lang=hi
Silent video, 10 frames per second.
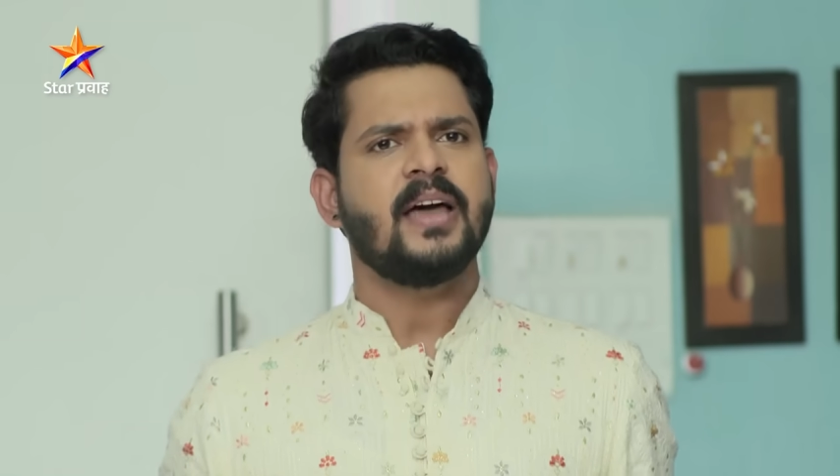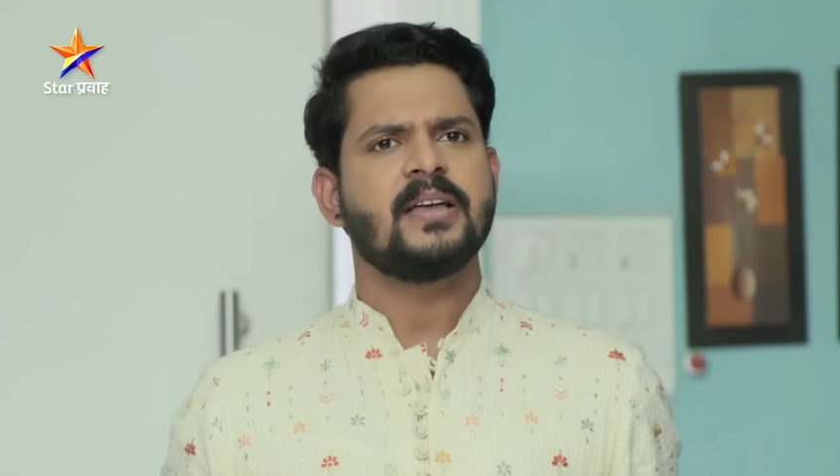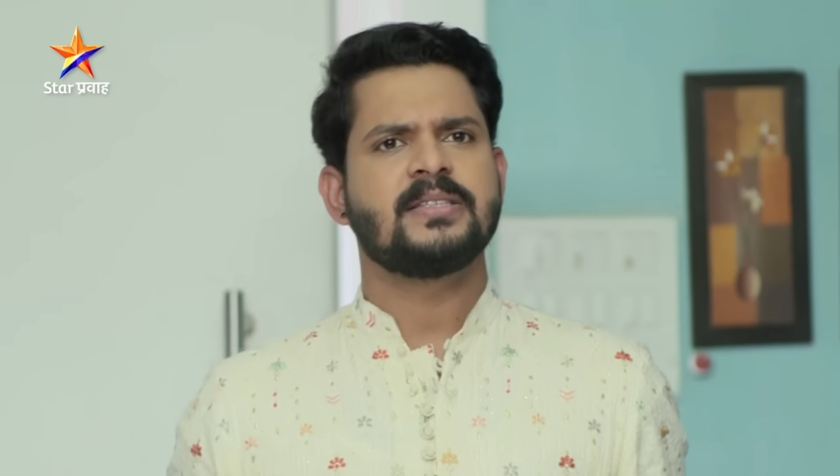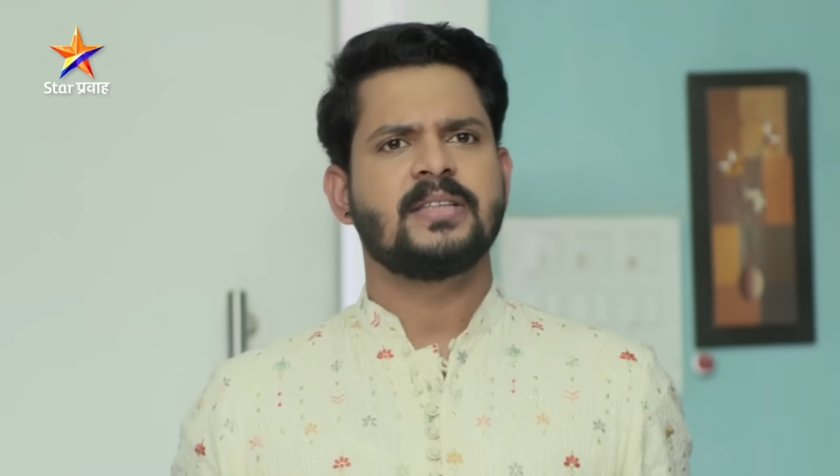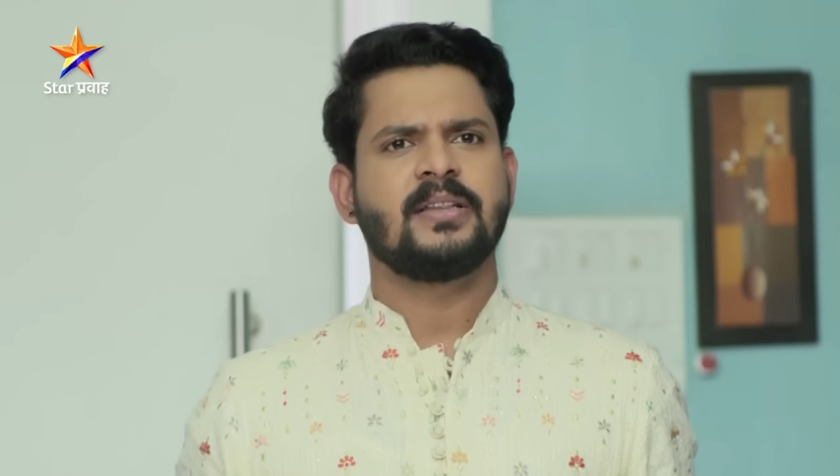
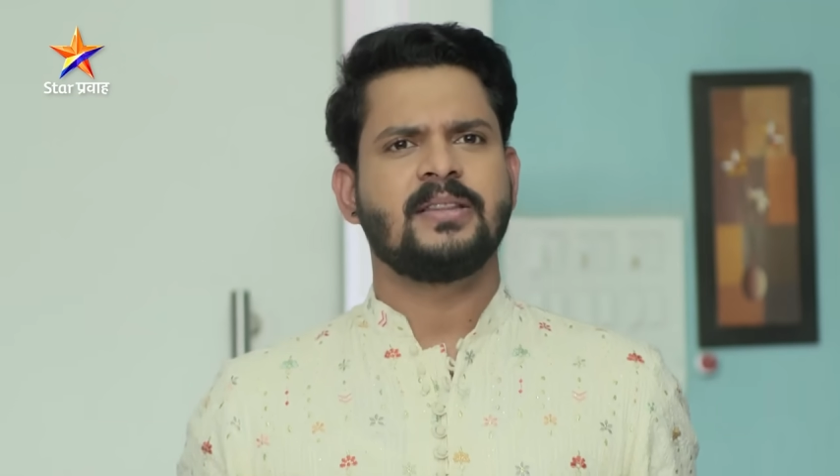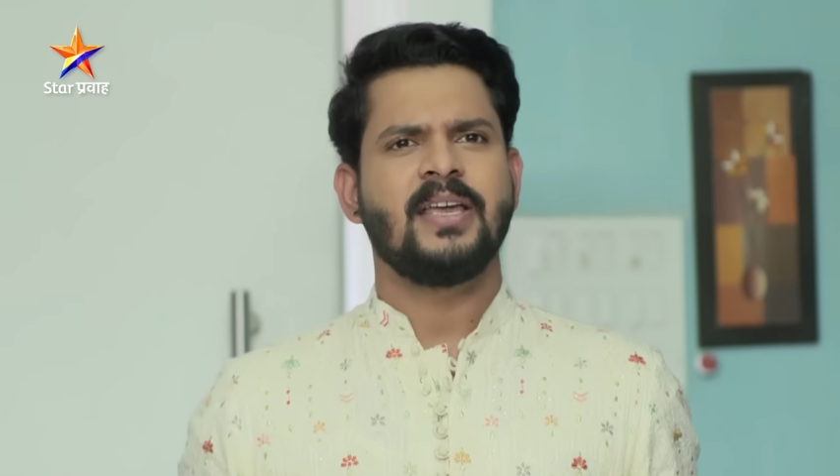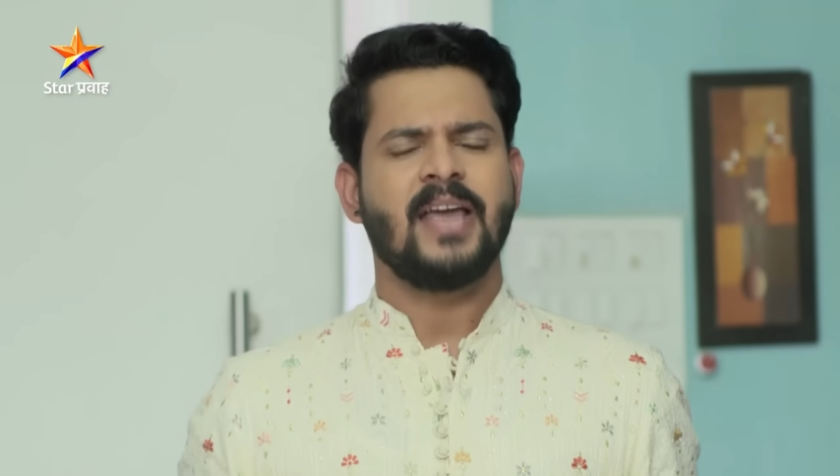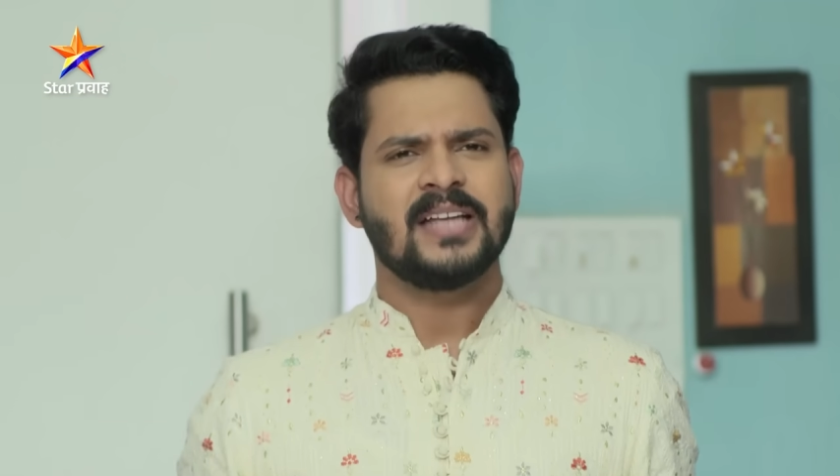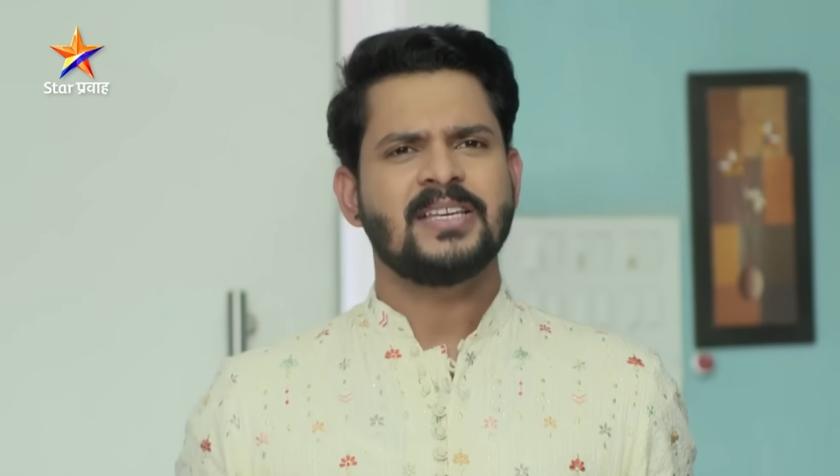काय असतात
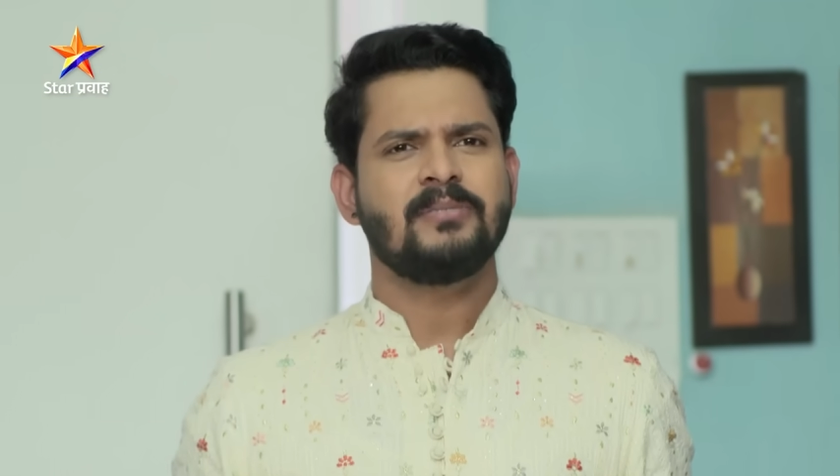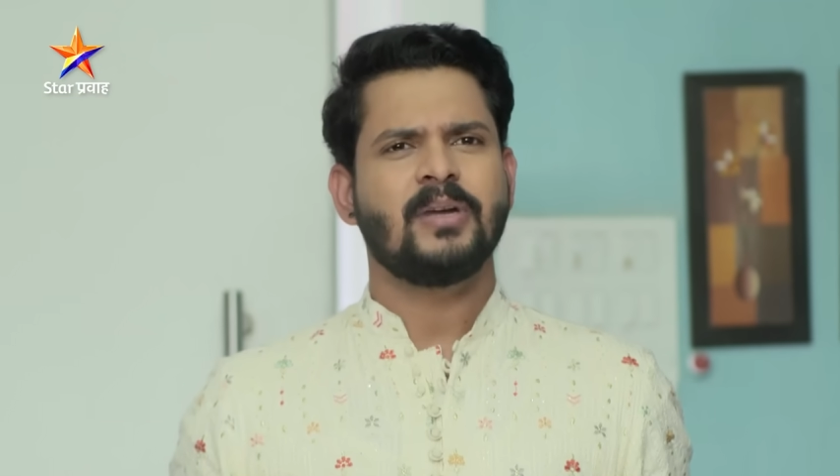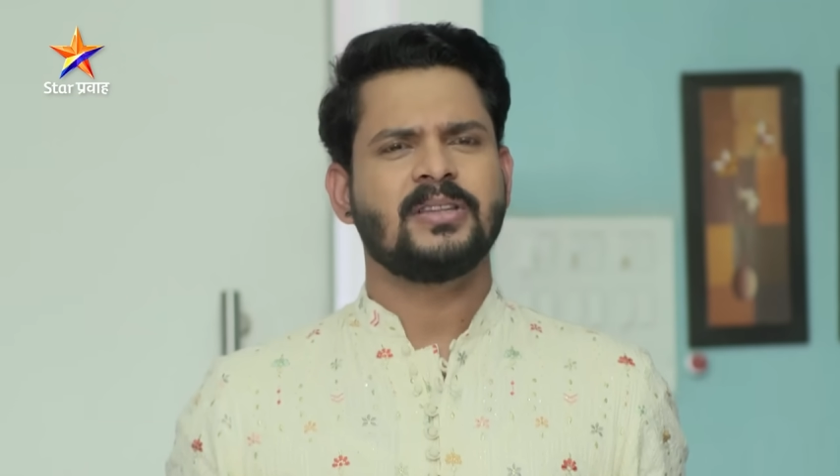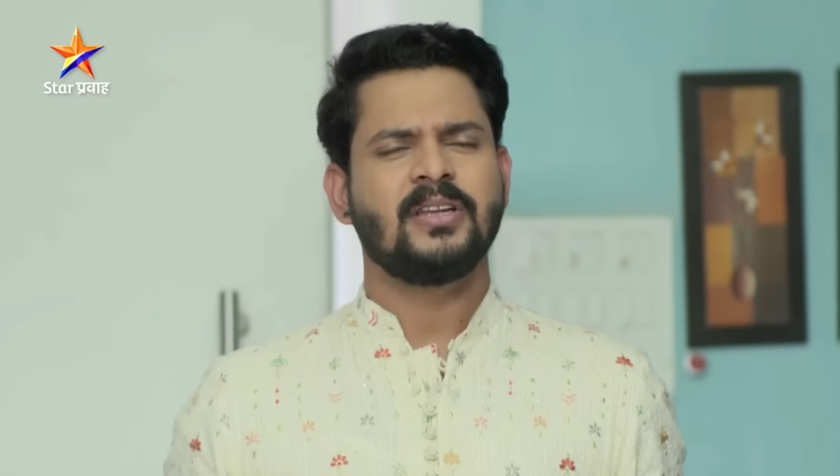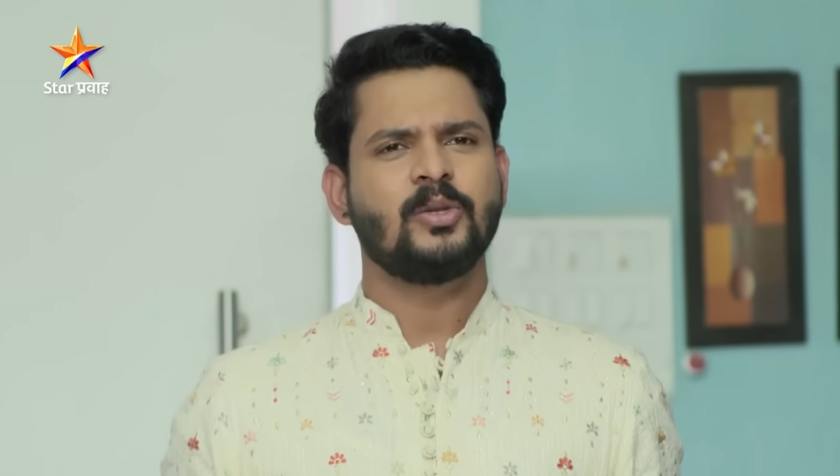ते या
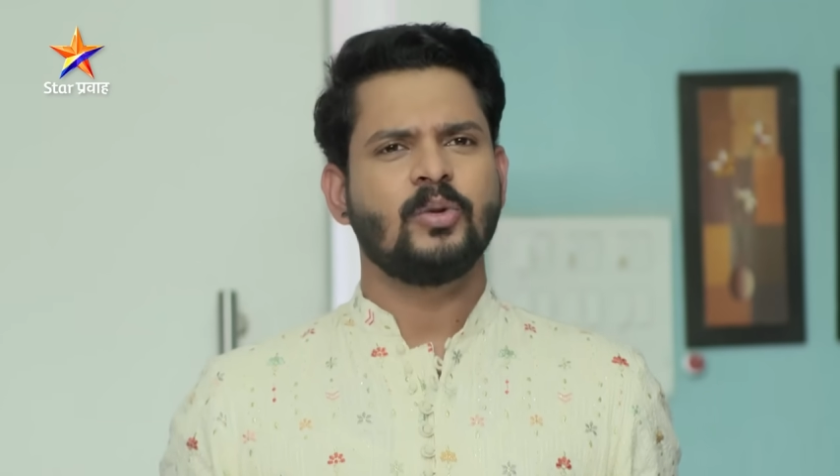जन्मात तरी